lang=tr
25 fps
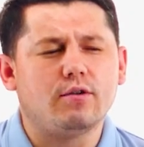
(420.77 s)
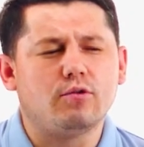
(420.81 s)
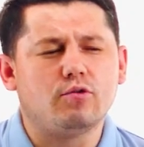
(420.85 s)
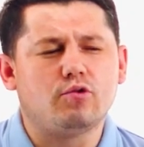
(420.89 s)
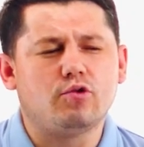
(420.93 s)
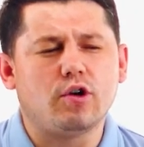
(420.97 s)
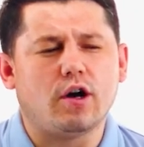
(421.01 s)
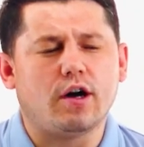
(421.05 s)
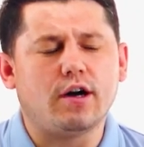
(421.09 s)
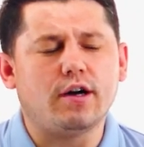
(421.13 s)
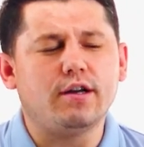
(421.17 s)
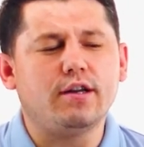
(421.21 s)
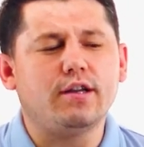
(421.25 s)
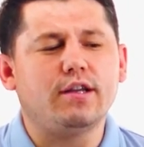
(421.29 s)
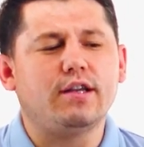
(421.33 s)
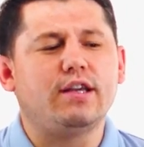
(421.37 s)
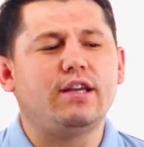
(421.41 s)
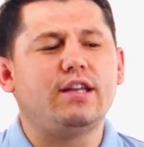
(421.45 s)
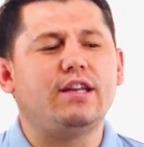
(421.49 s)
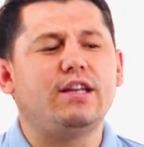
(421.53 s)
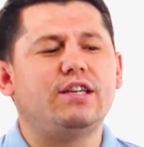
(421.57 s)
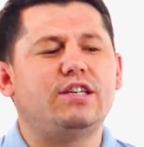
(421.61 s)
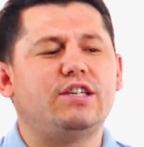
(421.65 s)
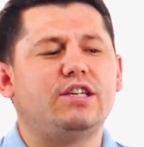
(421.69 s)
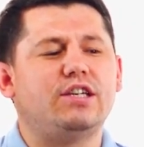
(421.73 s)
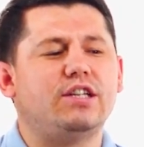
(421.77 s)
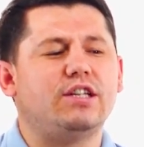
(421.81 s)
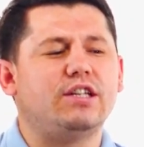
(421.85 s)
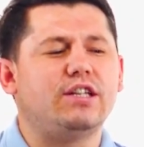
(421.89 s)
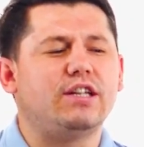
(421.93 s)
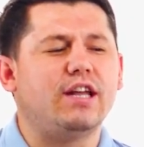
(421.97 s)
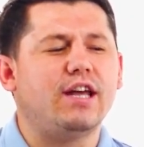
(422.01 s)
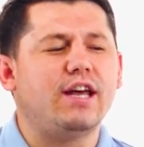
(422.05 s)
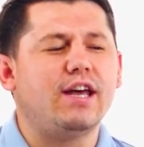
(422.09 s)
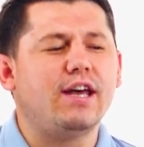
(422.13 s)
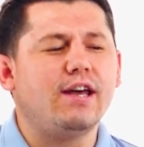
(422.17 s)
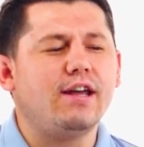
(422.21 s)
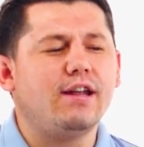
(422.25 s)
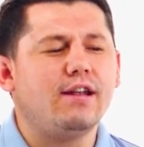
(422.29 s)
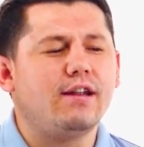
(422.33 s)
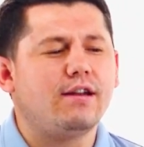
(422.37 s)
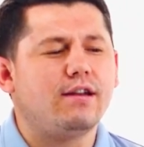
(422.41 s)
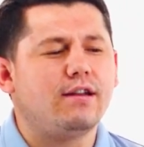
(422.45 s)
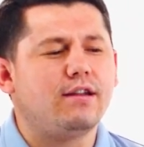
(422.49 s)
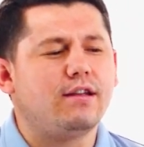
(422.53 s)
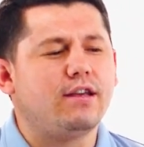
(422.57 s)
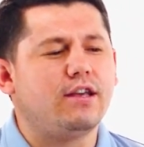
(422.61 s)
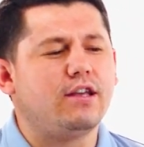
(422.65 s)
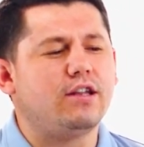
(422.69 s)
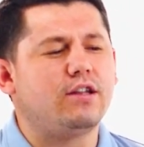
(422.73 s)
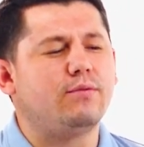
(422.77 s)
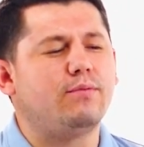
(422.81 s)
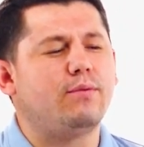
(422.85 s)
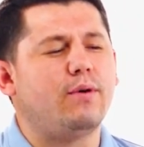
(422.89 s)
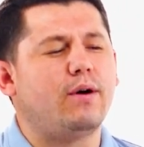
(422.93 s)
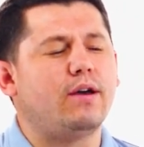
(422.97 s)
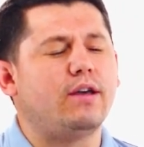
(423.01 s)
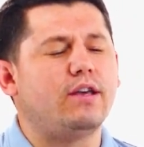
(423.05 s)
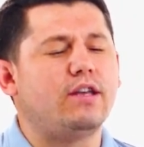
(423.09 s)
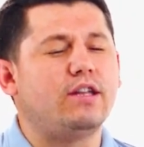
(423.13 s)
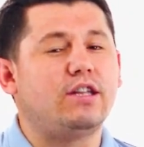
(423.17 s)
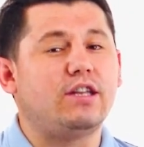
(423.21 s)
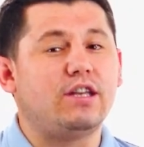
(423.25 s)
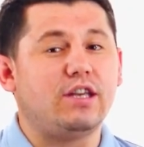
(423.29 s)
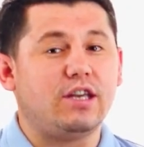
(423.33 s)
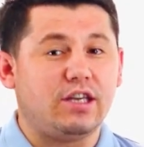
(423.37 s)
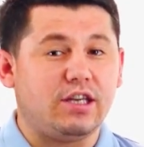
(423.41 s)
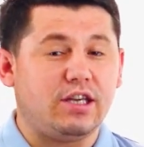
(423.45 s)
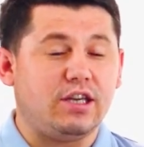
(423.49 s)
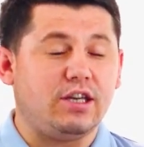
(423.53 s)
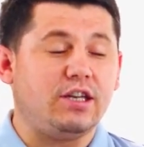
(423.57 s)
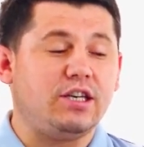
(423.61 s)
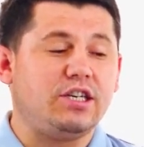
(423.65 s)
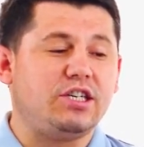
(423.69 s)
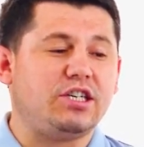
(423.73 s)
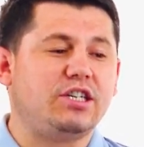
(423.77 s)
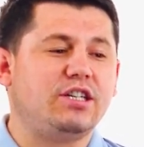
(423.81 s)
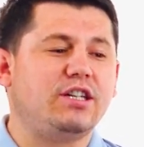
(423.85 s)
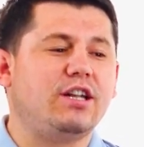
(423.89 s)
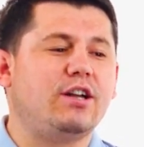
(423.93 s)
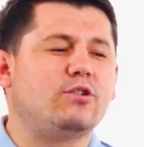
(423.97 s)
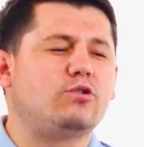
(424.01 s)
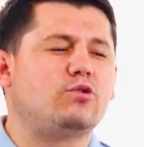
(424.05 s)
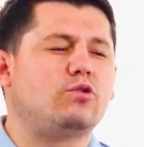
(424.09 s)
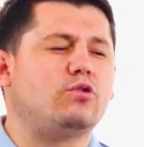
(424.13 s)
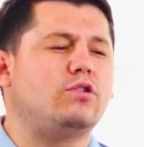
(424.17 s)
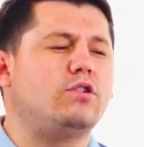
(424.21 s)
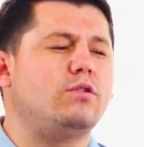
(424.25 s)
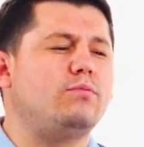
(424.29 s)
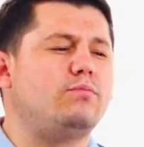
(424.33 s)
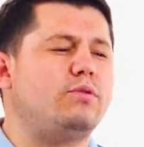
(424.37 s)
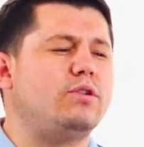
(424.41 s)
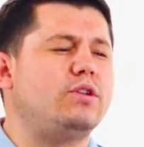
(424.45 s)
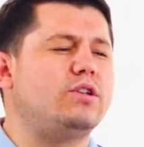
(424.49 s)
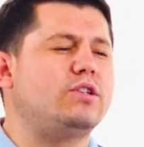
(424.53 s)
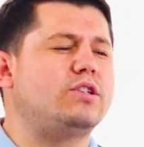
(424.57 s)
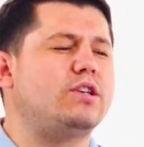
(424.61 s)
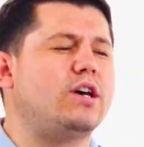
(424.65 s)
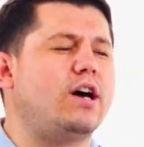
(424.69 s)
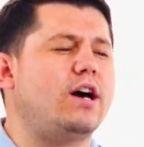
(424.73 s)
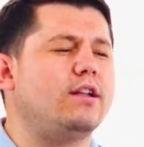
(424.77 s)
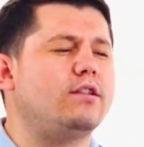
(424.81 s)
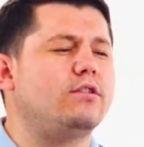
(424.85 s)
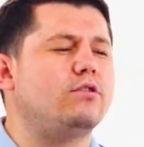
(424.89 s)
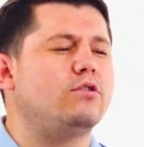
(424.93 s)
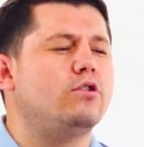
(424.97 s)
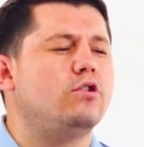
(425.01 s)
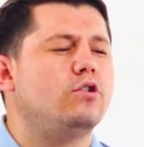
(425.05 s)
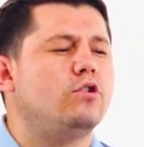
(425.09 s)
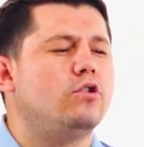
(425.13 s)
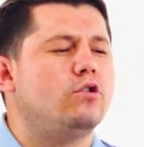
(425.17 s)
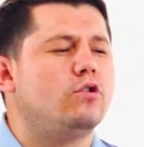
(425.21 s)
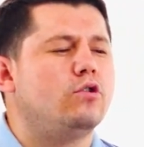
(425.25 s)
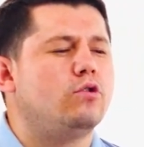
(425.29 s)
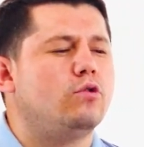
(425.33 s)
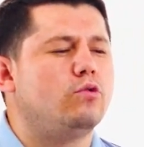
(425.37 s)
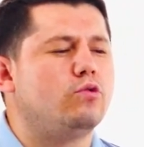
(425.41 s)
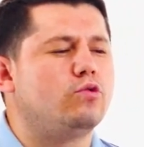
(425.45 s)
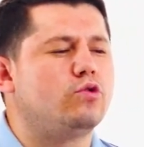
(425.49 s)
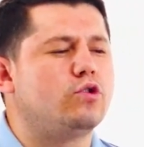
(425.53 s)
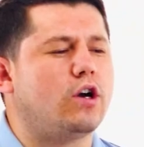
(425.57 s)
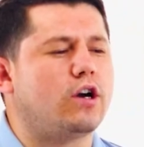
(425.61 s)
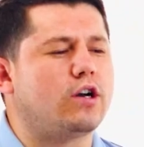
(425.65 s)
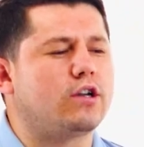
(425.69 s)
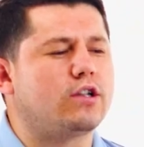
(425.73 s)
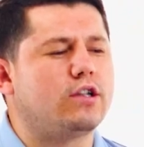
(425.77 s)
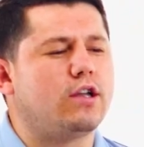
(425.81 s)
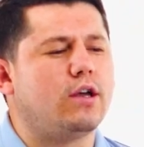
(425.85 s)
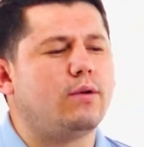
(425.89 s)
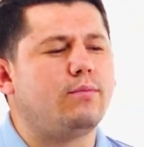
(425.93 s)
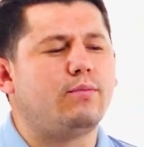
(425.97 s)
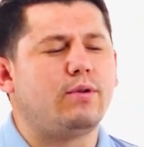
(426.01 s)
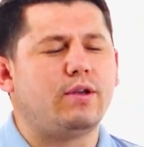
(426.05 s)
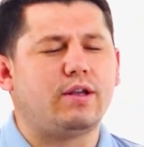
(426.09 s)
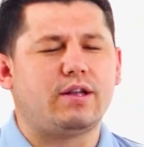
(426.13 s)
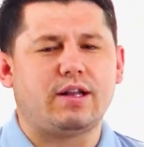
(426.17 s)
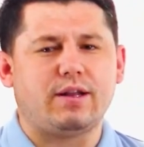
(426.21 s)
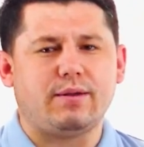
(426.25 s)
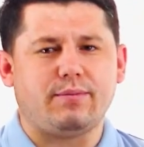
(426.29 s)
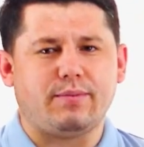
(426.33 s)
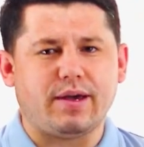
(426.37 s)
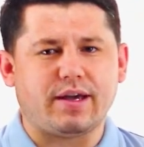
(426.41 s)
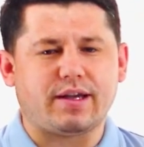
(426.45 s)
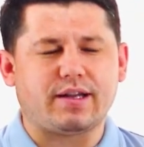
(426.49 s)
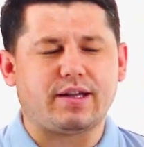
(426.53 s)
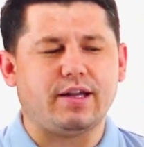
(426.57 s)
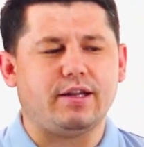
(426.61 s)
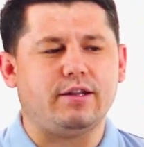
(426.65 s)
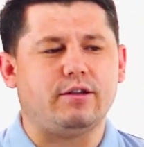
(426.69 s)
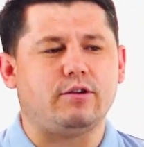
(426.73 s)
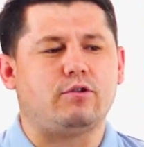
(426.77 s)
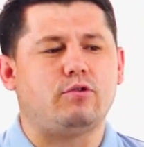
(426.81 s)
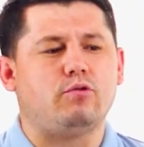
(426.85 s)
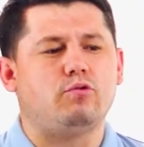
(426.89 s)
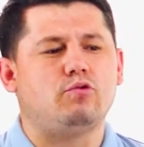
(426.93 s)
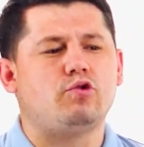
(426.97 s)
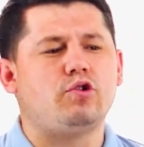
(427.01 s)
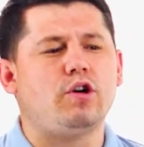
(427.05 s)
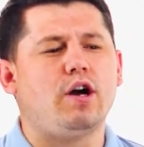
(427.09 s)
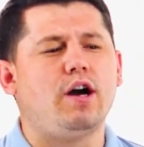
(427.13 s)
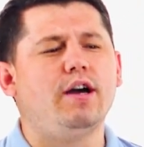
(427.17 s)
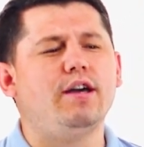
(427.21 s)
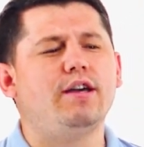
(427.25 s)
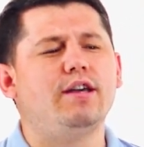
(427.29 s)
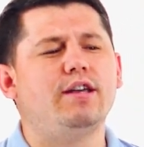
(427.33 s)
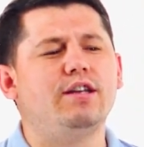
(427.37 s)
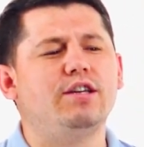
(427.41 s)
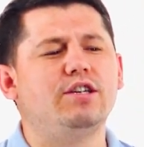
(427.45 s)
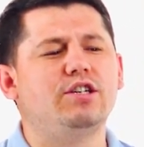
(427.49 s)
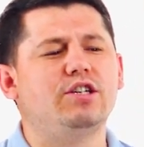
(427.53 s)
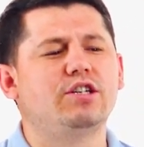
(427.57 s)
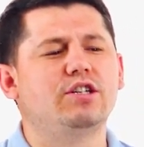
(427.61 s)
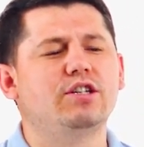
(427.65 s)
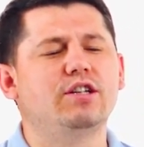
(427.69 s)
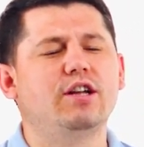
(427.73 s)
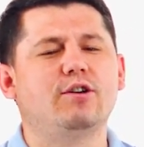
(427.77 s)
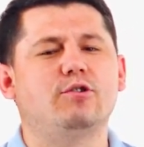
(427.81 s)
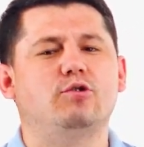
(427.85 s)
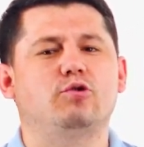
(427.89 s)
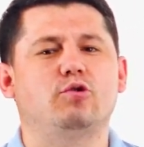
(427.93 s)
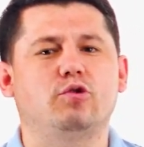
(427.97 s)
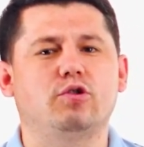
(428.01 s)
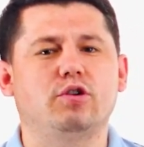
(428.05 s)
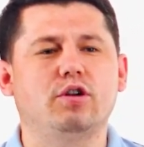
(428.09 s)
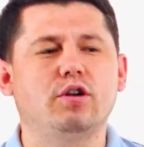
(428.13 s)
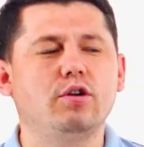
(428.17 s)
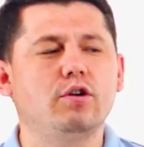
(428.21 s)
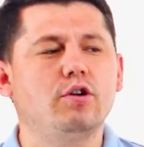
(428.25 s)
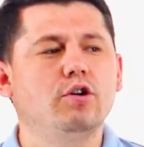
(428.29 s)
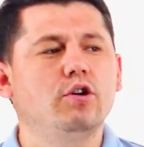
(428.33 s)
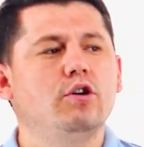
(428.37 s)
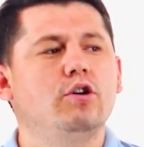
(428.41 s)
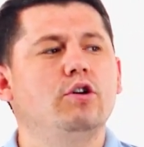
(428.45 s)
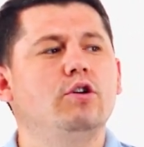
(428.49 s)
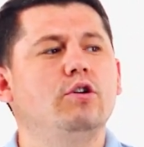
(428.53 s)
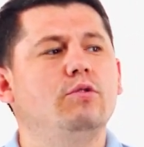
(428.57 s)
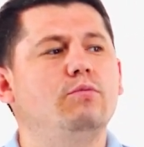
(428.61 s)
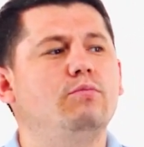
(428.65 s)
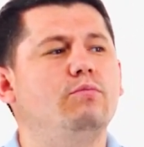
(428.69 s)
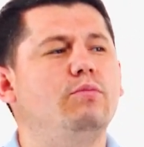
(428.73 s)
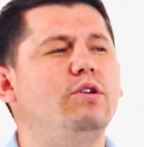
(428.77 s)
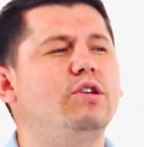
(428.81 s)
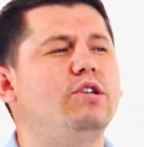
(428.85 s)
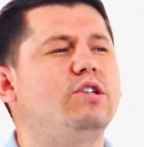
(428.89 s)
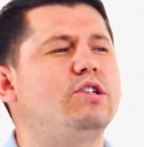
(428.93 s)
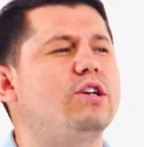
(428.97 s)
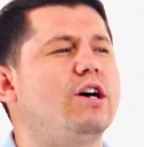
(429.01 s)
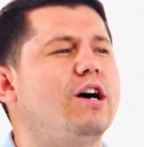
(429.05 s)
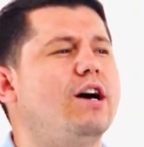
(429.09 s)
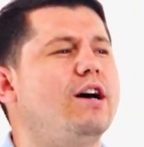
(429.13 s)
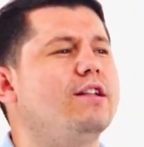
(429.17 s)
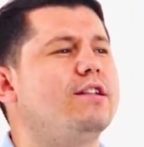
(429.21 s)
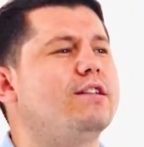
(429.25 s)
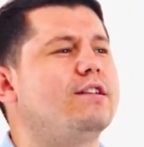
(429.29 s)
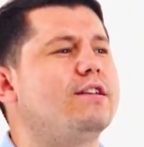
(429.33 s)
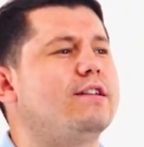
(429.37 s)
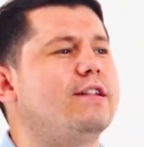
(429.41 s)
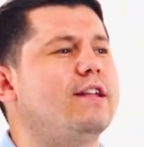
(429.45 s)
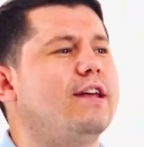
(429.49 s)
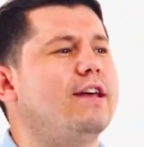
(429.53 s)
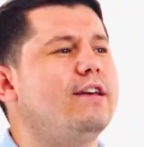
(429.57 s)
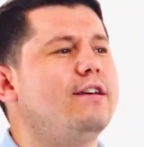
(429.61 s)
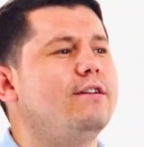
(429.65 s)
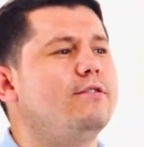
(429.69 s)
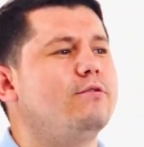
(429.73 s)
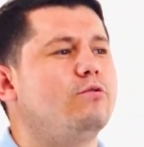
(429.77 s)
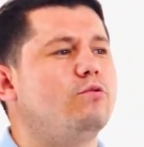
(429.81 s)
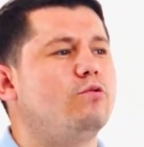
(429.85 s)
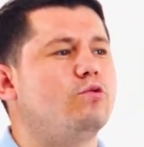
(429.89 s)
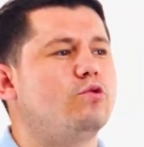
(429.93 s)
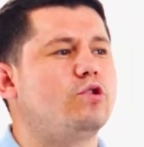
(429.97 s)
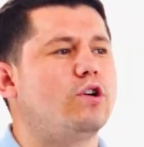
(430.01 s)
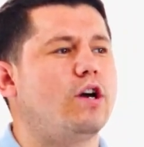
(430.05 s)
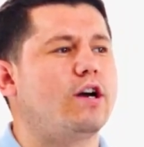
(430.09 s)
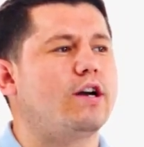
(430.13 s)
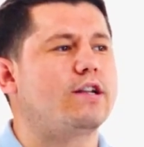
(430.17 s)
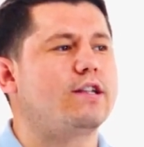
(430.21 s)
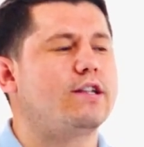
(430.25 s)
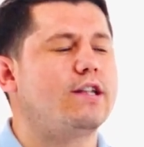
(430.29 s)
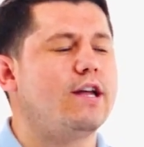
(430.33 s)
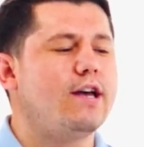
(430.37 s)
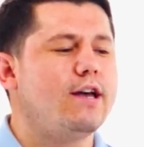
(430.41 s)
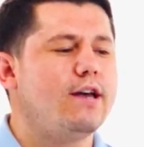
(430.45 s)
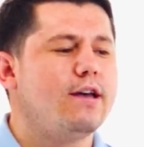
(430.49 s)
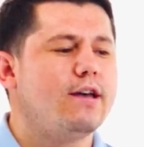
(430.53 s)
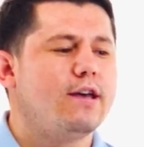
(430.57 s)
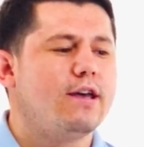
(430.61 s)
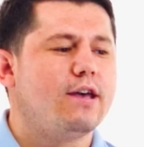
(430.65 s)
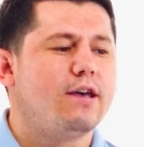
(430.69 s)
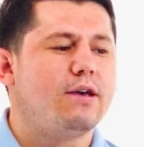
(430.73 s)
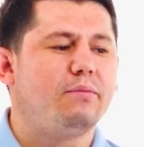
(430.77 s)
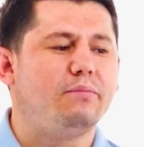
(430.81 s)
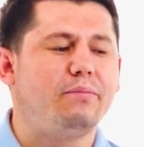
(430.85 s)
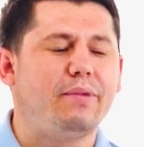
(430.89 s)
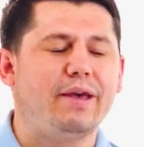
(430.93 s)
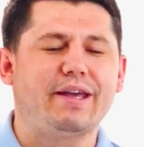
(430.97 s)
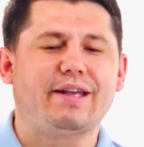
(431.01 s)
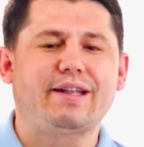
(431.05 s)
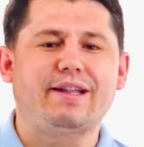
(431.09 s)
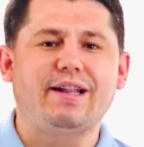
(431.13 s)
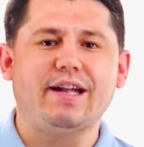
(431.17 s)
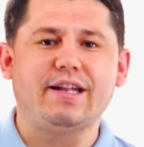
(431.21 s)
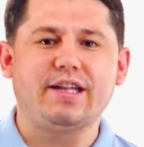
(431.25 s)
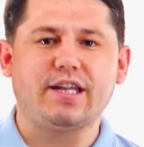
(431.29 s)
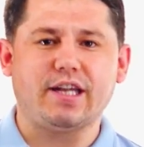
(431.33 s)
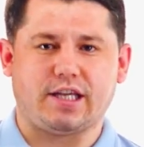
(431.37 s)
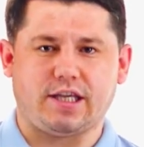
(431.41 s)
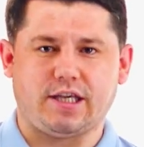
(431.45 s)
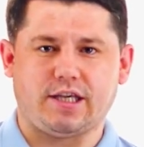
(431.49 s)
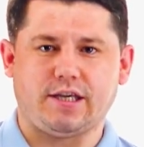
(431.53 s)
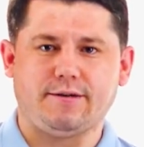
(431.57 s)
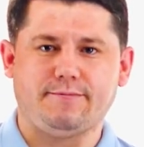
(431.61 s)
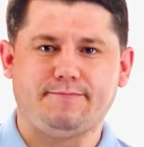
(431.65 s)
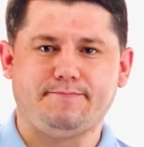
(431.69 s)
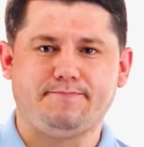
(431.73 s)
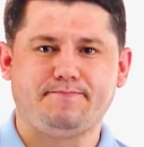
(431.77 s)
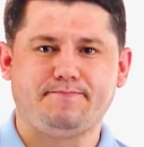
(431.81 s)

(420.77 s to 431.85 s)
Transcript: uçağın inişinde itibar, it, inişinden sonra bir saat uçakta bekledik. Uçağın inişinden sonra bir saat ne? Uçakta bekledik.